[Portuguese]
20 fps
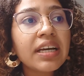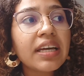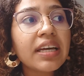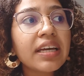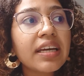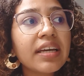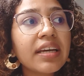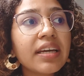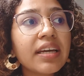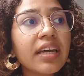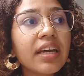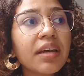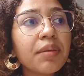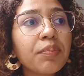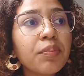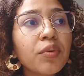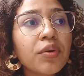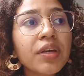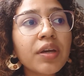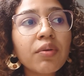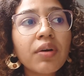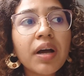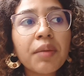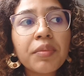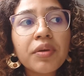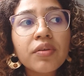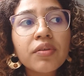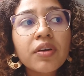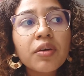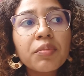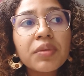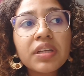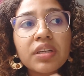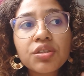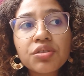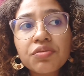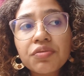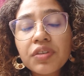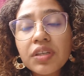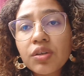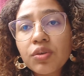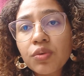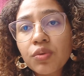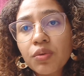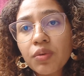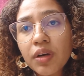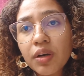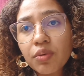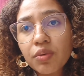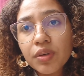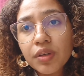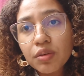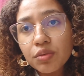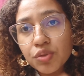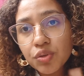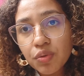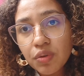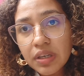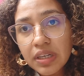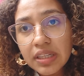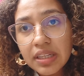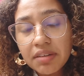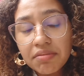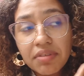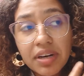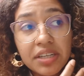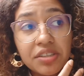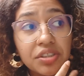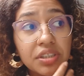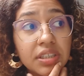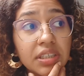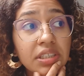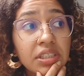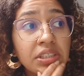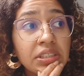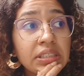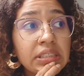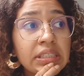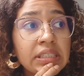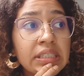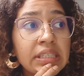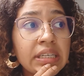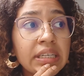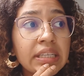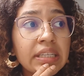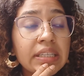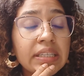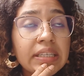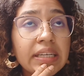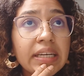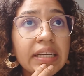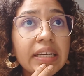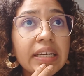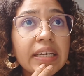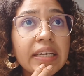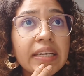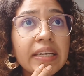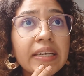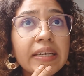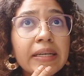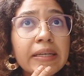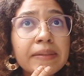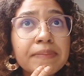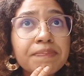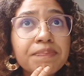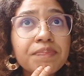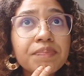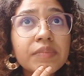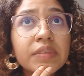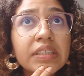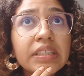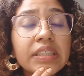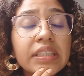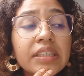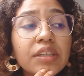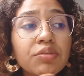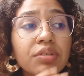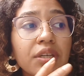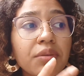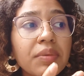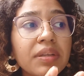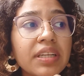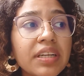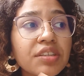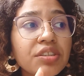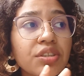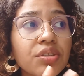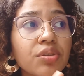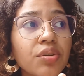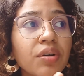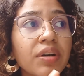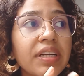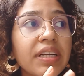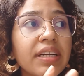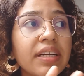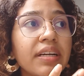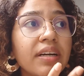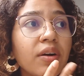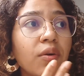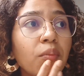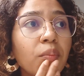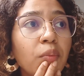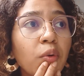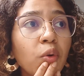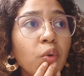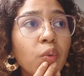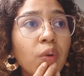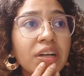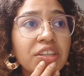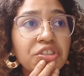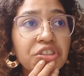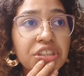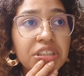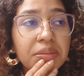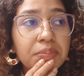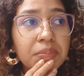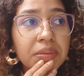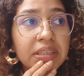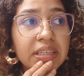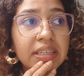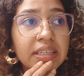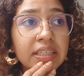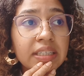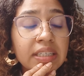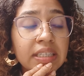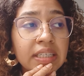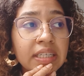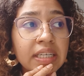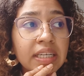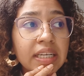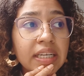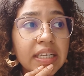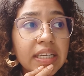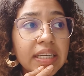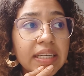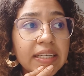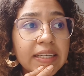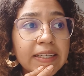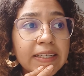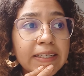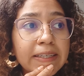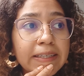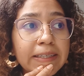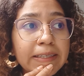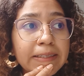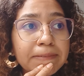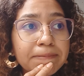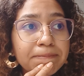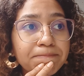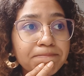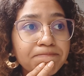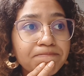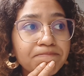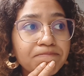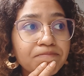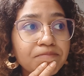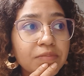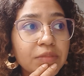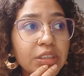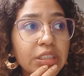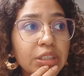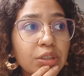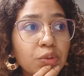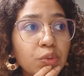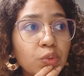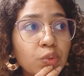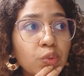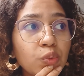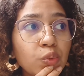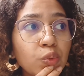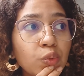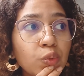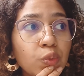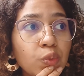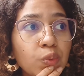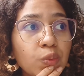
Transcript: é, porque é o caminho que eu me identifico, é o que eu escolhi levar adiante, é, e eu tenho uma trajetória um pouco atípica. É, eu